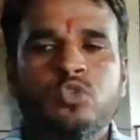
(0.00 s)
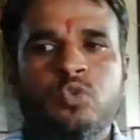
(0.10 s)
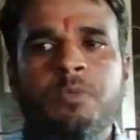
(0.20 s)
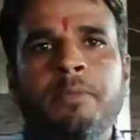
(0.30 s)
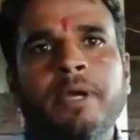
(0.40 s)

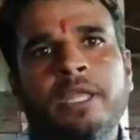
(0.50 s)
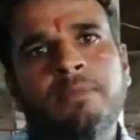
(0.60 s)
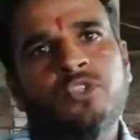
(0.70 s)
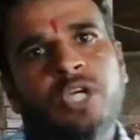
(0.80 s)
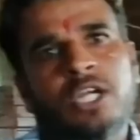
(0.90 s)
सुबह में
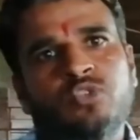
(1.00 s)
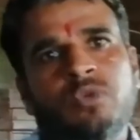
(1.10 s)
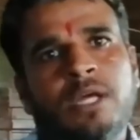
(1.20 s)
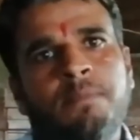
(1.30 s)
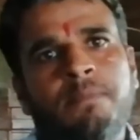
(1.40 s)
करीबन
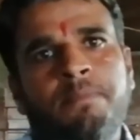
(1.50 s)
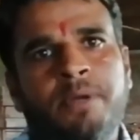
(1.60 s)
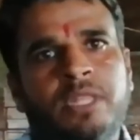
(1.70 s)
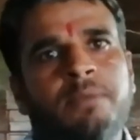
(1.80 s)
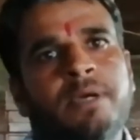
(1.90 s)
400 ग्राम
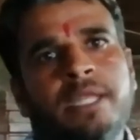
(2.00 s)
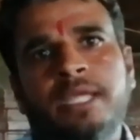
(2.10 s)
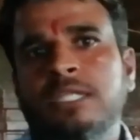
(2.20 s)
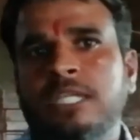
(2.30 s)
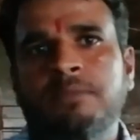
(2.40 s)
प्रति
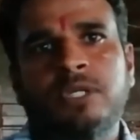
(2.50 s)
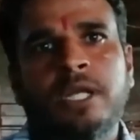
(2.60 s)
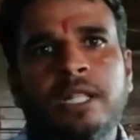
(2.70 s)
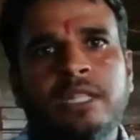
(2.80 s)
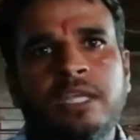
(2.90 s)
बकरी के हिसाब से
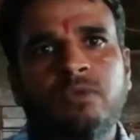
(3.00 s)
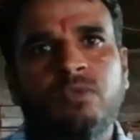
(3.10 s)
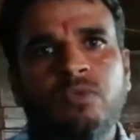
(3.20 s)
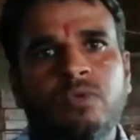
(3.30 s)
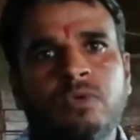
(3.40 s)
डालते हैं हम